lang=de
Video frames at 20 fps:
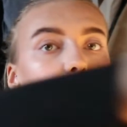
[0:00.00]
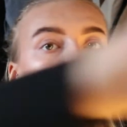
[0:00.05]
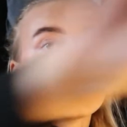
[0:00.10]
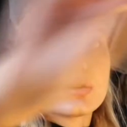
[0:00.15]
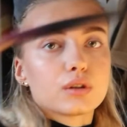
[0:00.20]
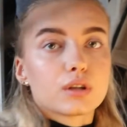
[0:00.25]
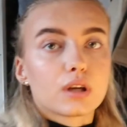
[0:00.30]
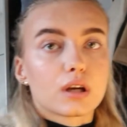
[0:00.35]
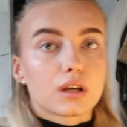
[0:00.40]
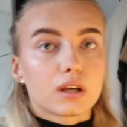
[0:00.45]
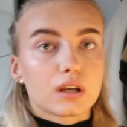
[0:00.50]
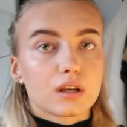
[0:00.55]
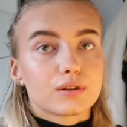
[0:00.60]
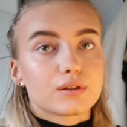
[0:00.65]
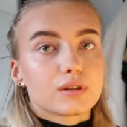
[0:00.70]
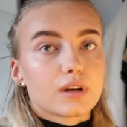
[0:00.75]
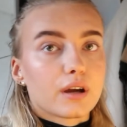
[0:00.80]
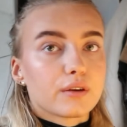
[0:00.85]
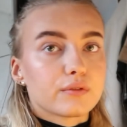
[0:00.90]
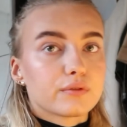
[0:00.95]
Und der
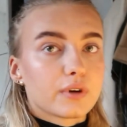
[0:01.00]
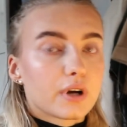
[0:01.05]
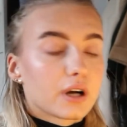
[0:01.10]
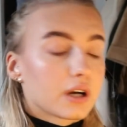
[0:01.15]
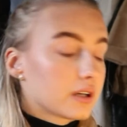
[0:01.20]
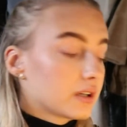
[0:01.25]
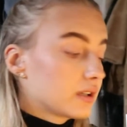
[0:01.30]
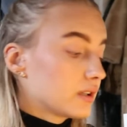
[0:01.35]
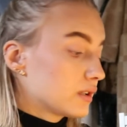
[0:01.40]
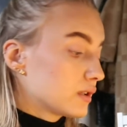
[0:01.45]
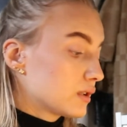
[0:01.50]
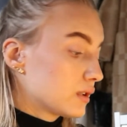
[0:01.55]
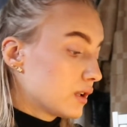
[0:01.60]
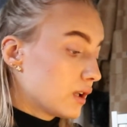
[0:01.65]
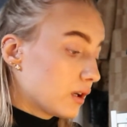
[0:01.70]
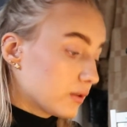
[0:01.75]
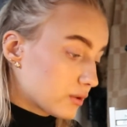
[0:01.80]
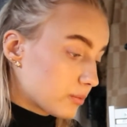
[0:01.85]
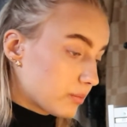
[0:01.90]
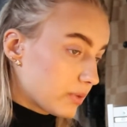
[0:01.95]
geht einfach
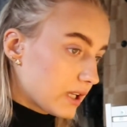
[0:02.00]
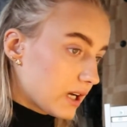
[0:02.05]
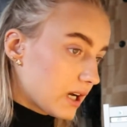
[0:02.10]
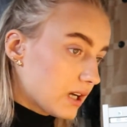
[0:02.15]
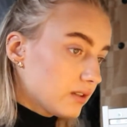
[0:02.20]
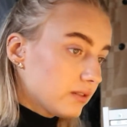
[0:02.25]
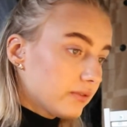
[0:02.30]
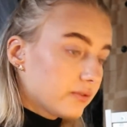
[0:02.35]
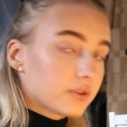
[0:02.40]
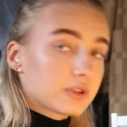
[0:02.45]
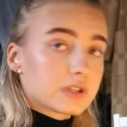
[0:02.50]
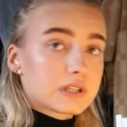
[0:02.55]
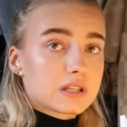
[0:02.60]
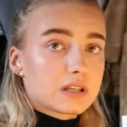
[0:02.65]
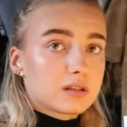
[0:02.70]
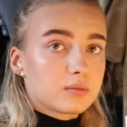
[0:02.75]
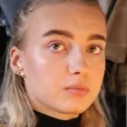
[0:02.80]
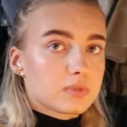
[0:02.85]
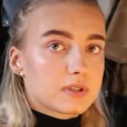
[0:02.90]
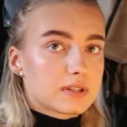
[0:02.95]
laut Plan von
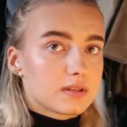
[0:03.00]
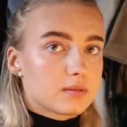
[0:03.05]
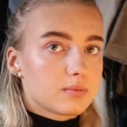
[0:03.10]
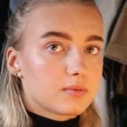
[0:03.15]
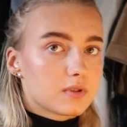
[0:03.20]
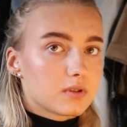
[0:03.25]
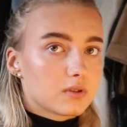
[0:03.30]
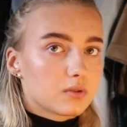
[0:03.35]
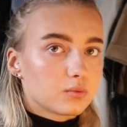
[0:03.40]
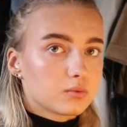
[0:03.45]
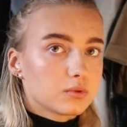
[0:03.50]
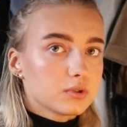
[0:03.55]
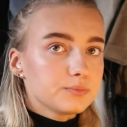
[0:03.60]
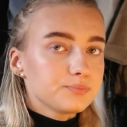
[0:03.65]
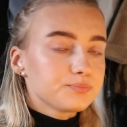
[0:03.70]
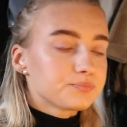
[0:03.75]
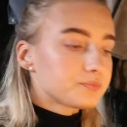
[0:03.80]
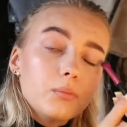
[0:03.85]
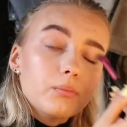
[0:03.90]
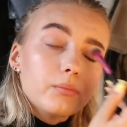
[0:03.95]
10 bis 17
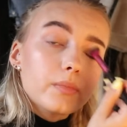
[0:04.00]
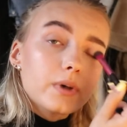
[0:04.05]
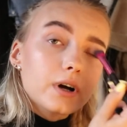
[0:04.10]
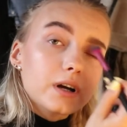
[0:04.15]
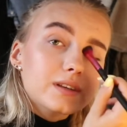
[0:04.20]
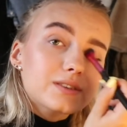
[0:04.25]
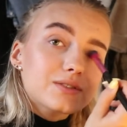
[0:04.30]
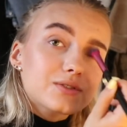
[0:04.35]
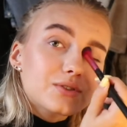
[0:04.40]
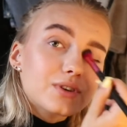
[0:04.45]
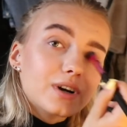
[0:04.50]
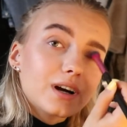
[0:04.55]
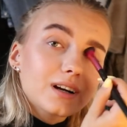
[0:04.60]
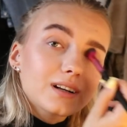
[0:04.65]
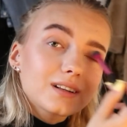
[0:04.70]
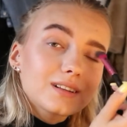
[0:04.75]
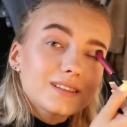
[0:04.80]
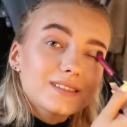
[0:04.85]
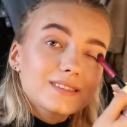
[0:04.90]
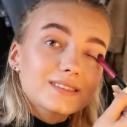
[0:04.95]
Uhr. My
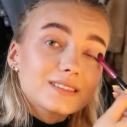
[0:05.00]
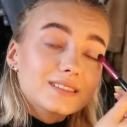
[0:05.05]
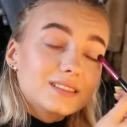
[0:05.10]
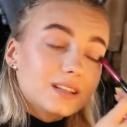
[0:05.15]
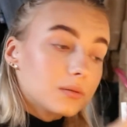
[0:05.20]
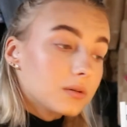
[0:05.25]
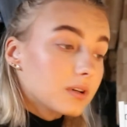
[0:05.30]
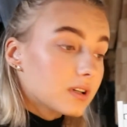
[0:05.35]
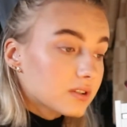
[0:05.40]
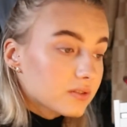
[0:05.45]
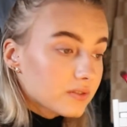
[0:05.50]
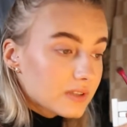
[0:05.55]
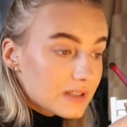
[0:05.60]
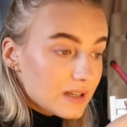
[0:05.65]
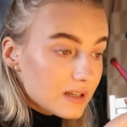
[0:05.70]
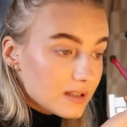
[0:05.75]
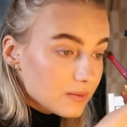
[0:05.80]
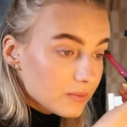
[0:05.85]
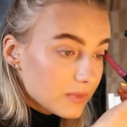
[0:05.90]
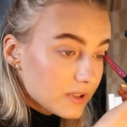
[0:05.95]
Struggle ist jetzt aber, also was
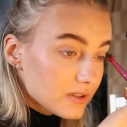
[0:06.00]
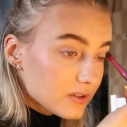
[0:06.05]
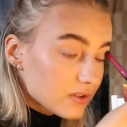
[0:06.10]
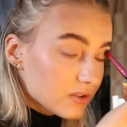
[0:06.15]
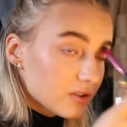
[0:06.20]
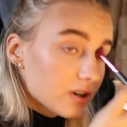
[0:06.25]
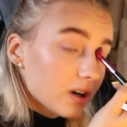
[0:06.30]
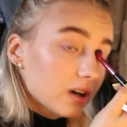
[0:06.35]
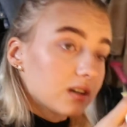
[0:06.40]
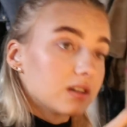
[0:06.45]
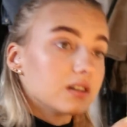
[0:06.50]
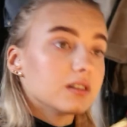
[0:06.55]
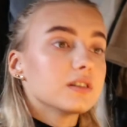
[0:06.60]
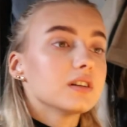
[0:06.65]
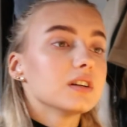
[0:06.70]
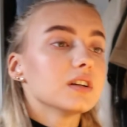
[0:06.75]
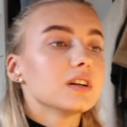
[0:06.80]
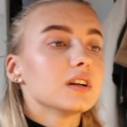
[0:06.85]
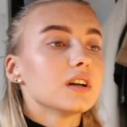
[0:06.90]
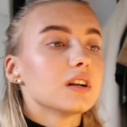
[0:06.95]
heißt mein Struggle?
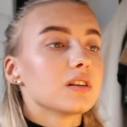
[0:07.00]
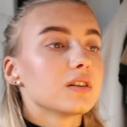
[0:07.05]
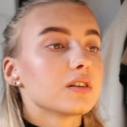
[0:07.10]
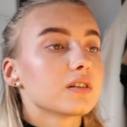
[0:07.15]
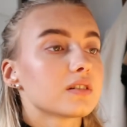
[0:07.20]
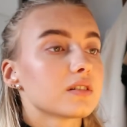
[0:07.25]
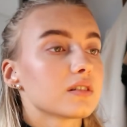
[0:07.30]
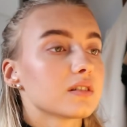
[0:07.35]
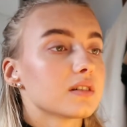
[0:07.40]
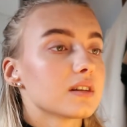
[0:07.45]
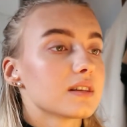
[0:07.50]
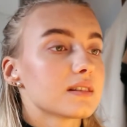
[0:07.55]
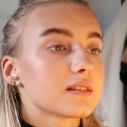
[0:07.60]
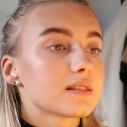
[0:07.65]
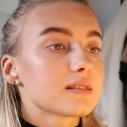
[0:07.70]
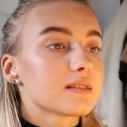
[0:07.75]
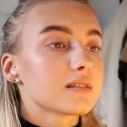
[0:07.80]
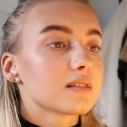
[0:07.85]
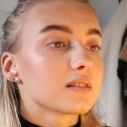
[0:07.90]
Leute, es ist